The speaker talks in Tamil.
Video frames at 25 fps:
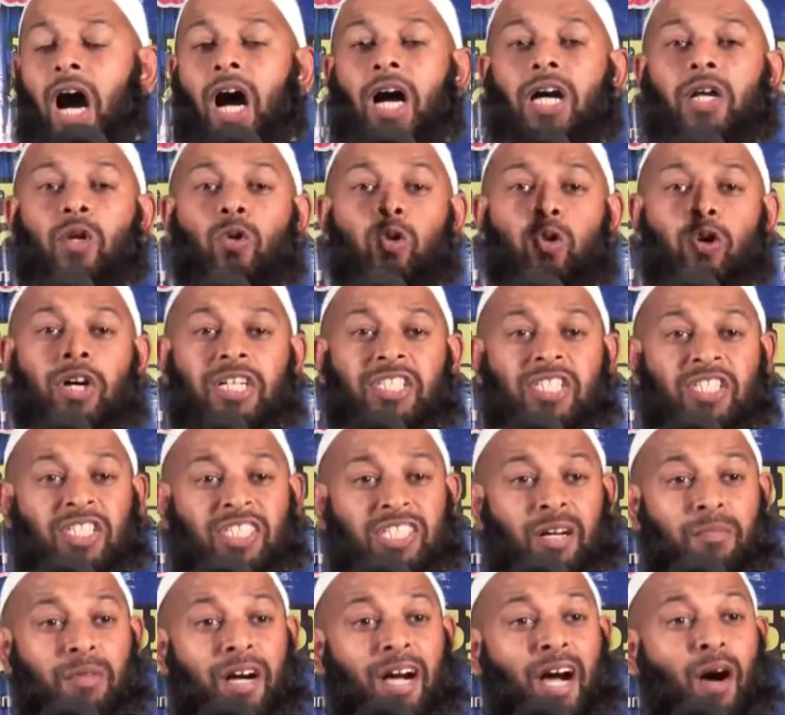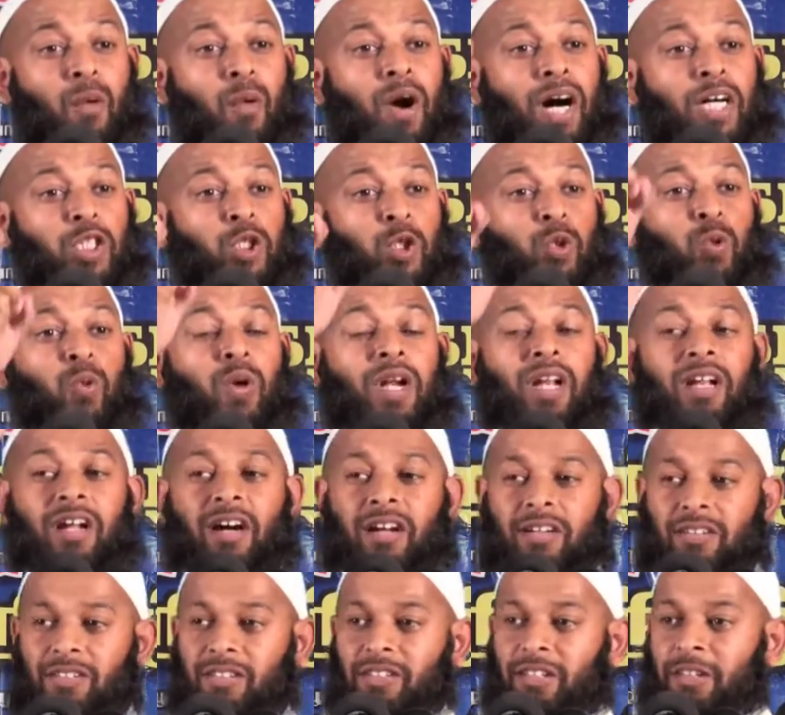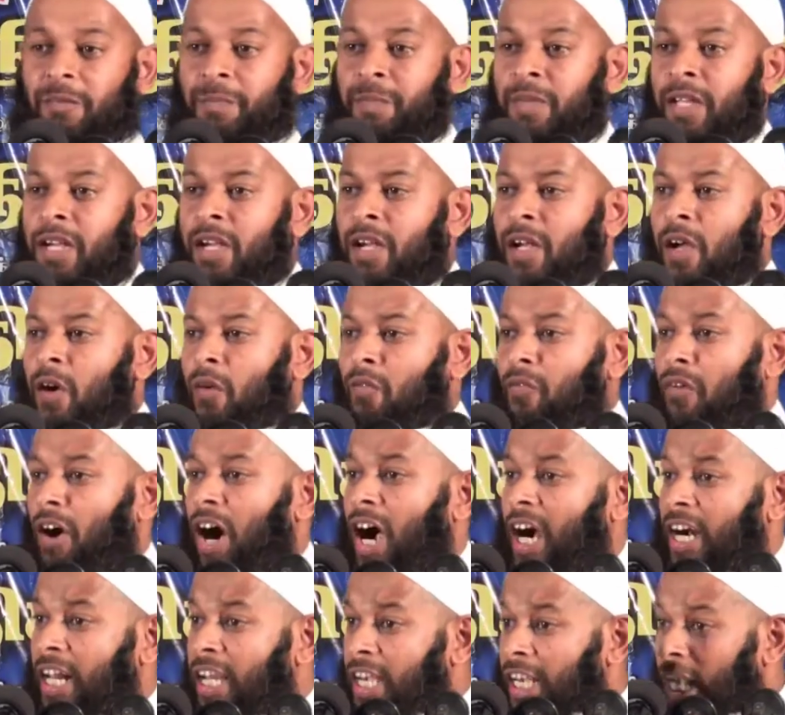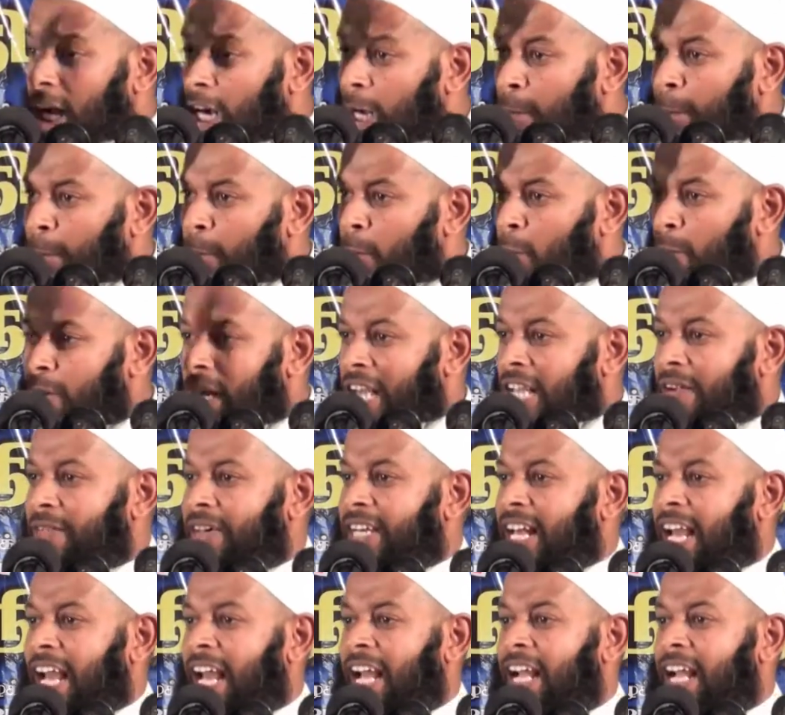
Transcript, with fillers: அருதுக சமாவாத்துவல் அருது வானங்கள் பூமியை விட